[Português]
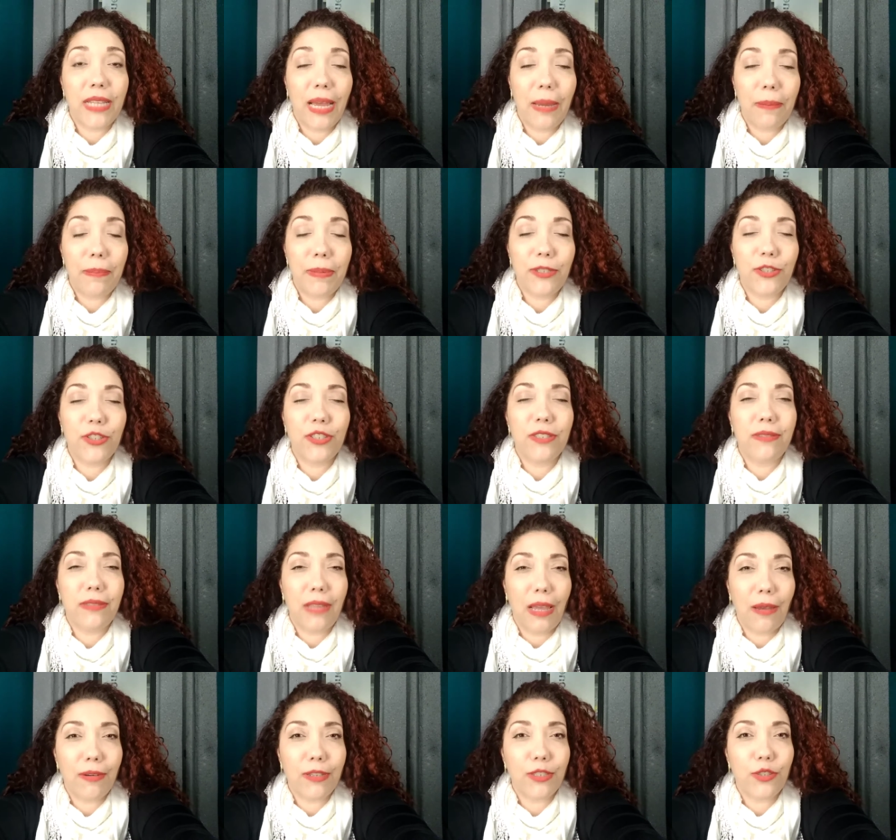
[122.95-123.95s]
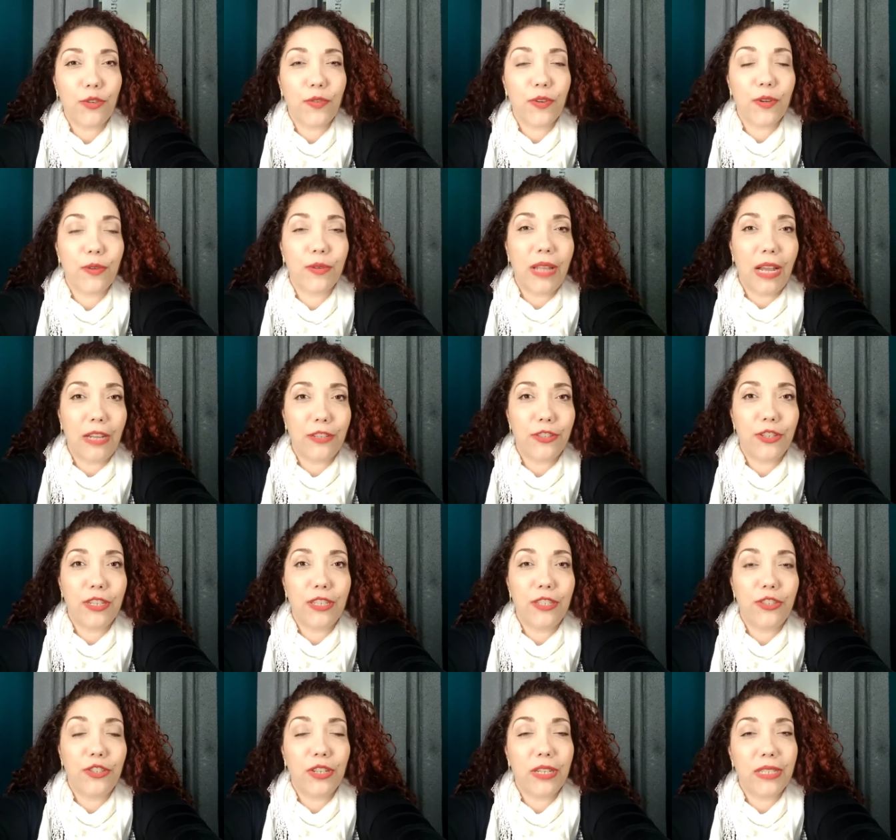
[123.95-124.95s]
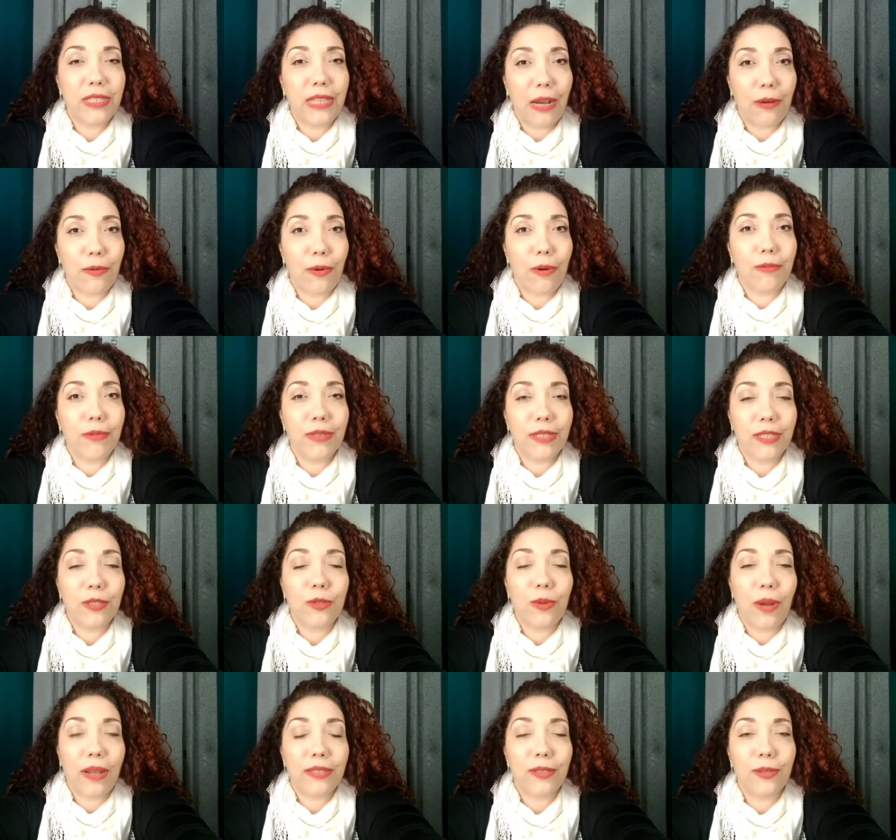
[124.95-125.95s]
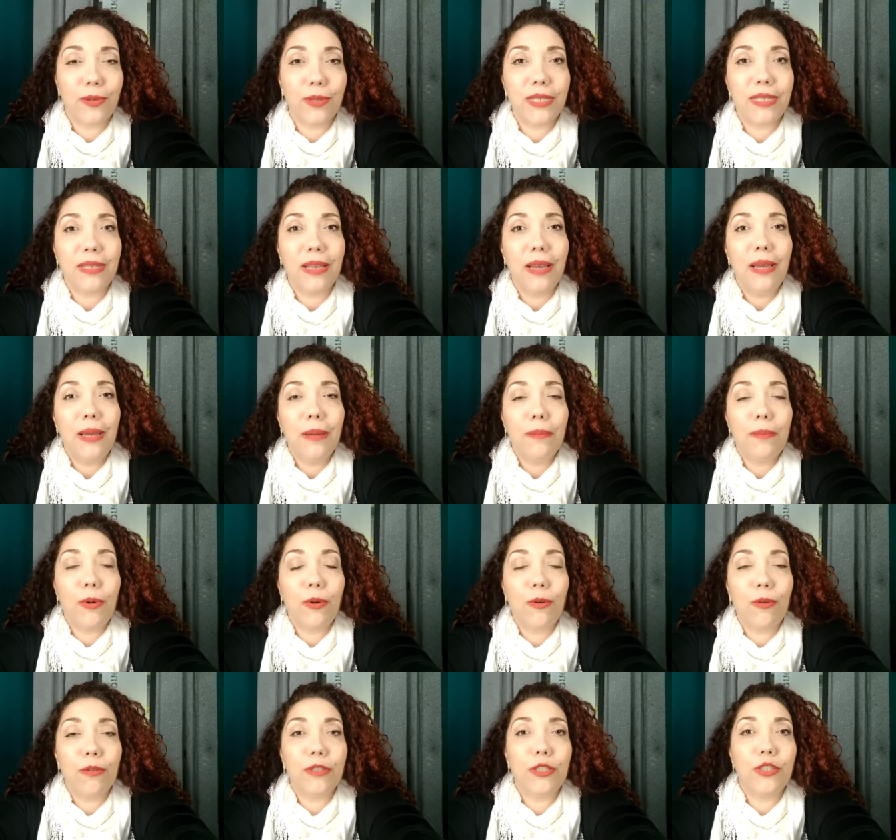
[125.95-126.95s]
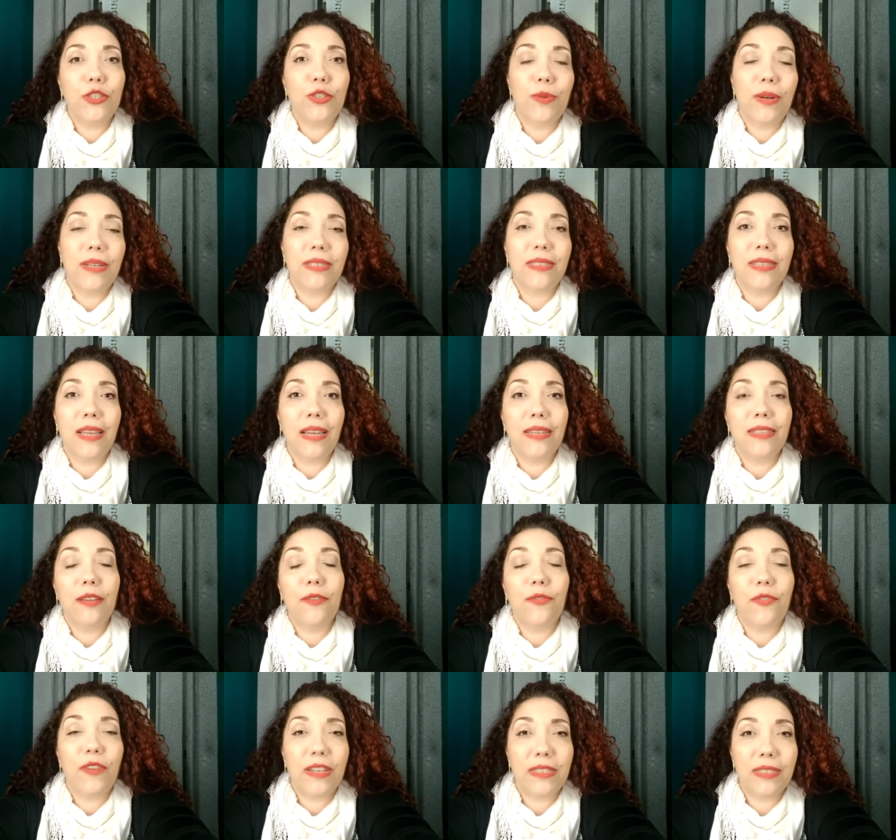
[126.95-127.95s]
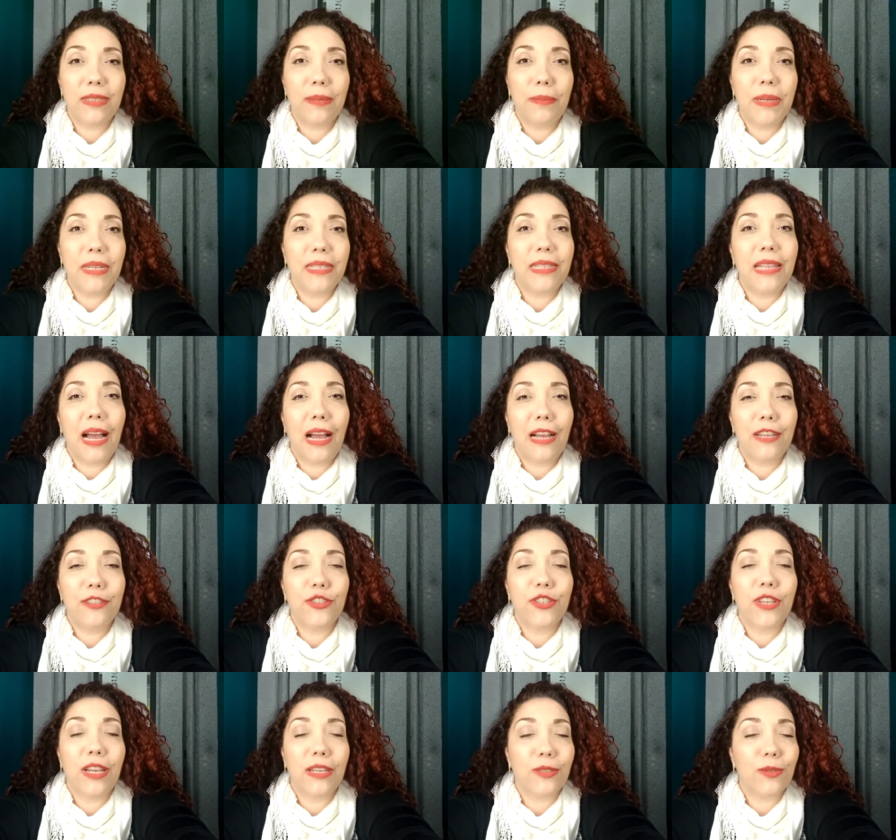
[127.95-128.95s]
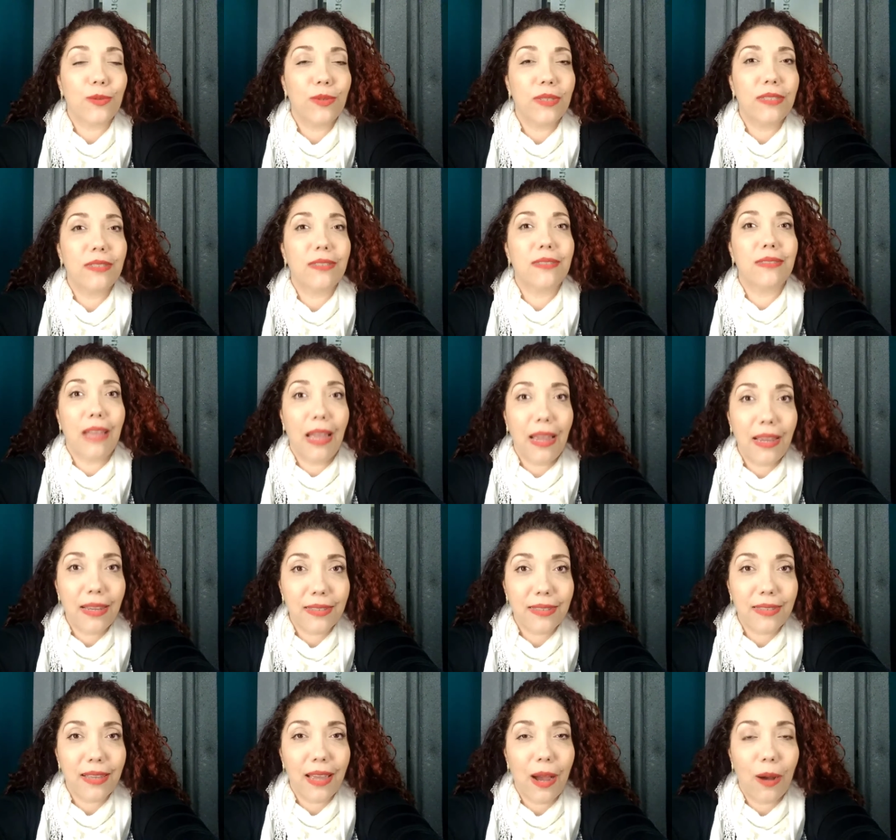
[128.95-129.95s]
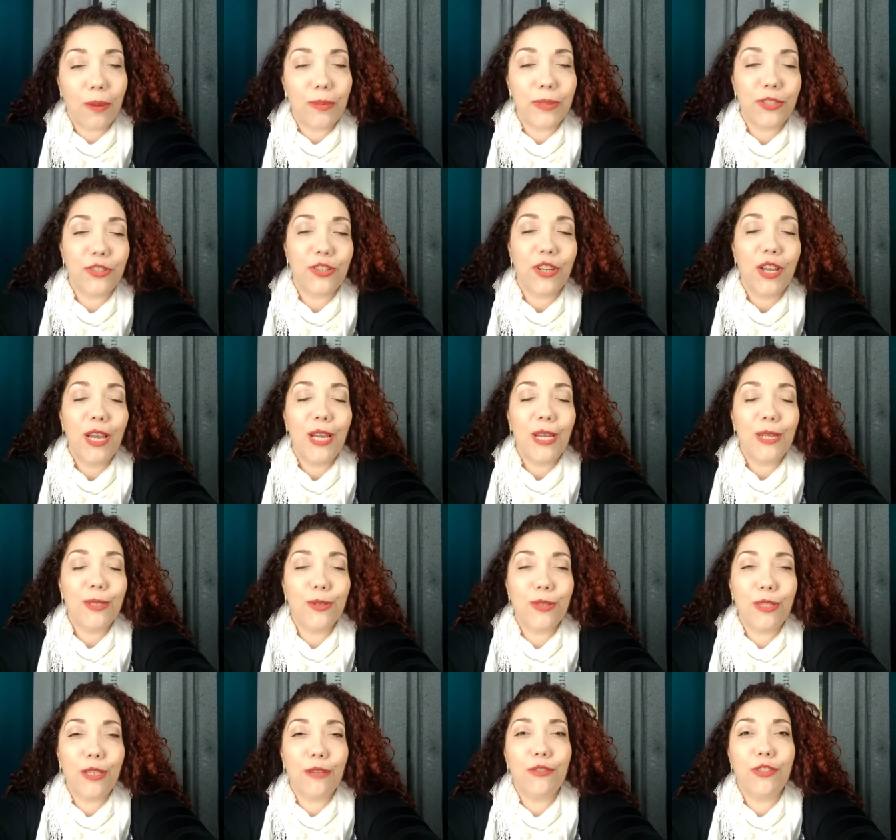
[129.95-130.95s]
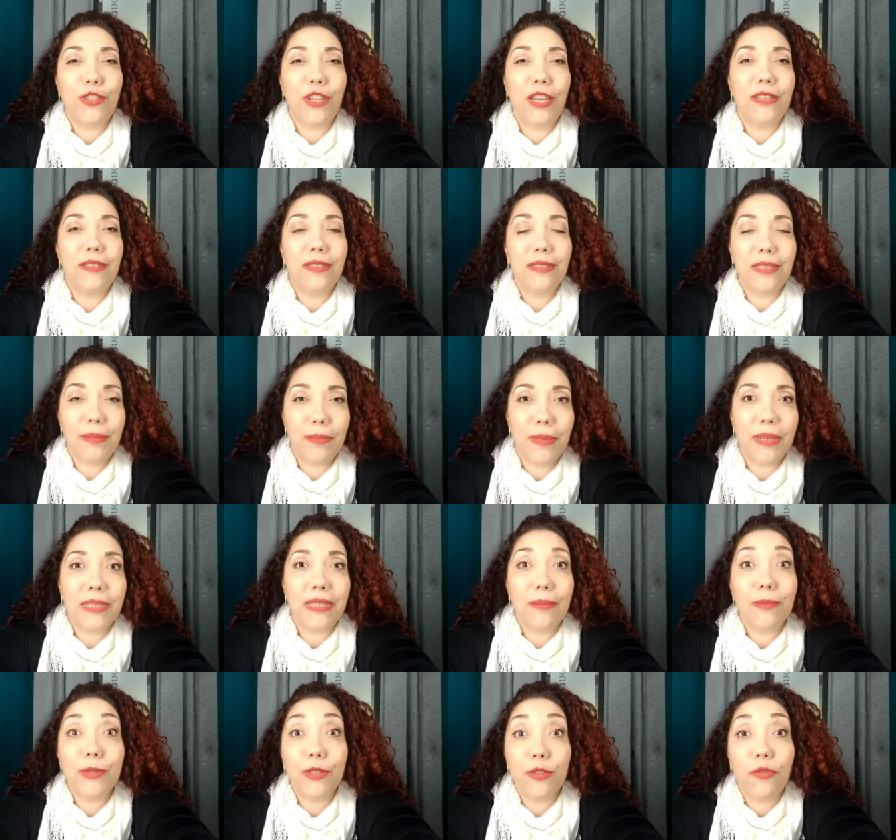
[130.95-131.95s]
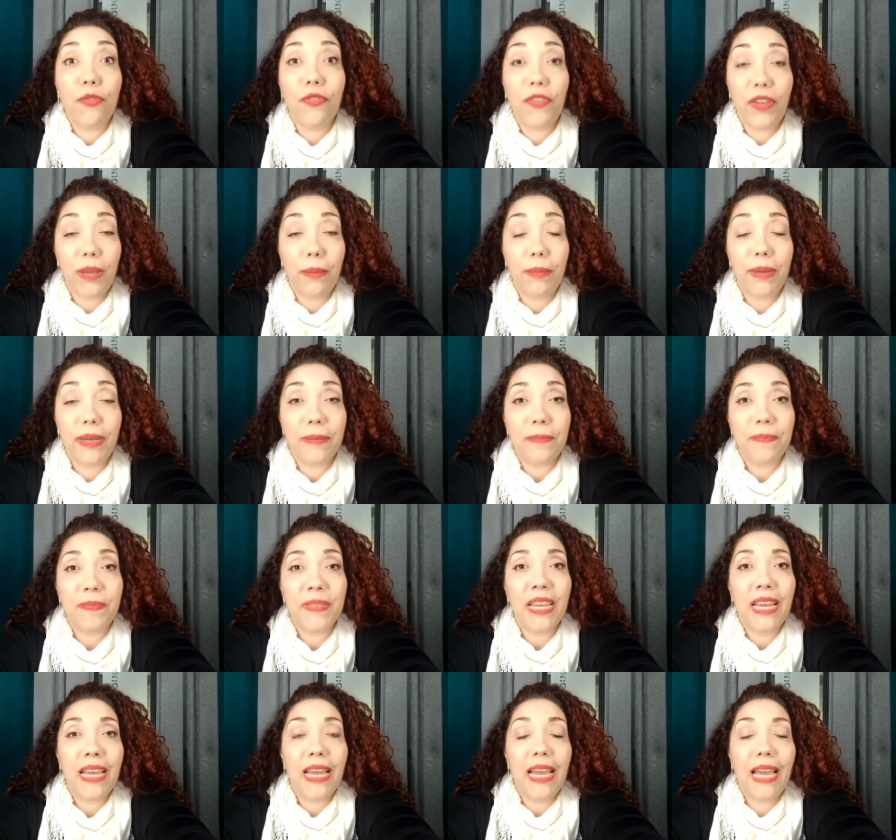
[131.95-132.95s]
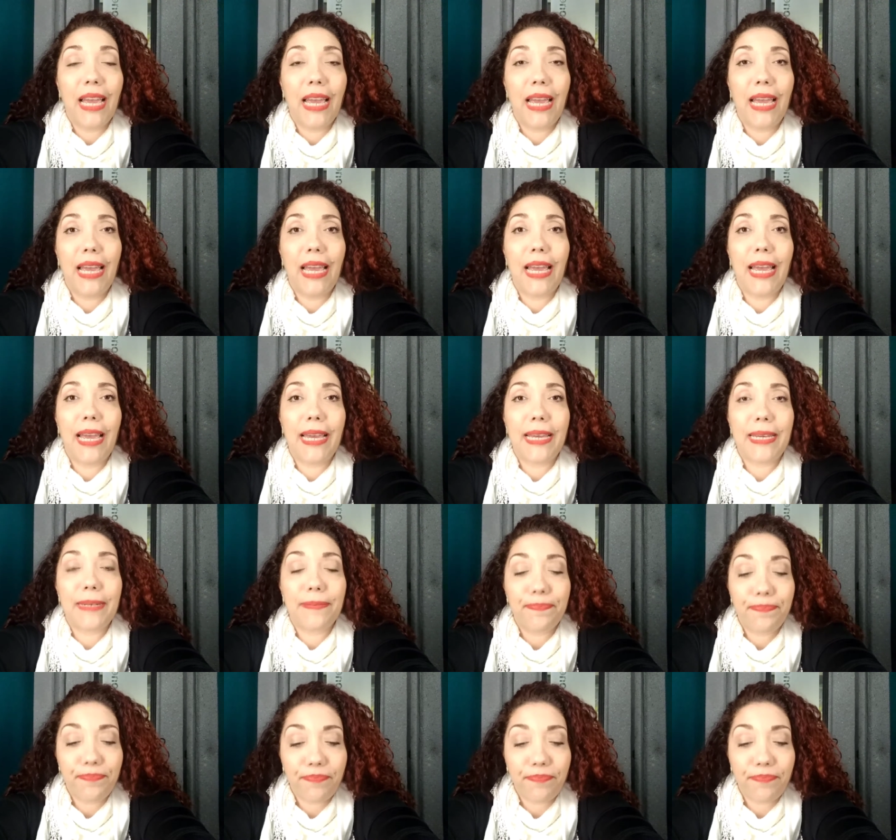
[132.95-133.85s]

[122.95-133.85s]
repente, que tem uma dificuldade aí de lidar com algumas situações por conta de uma certa inflexibilidade, que as coisas têm que ser realmente do teu jeito e se manter muito firme. É,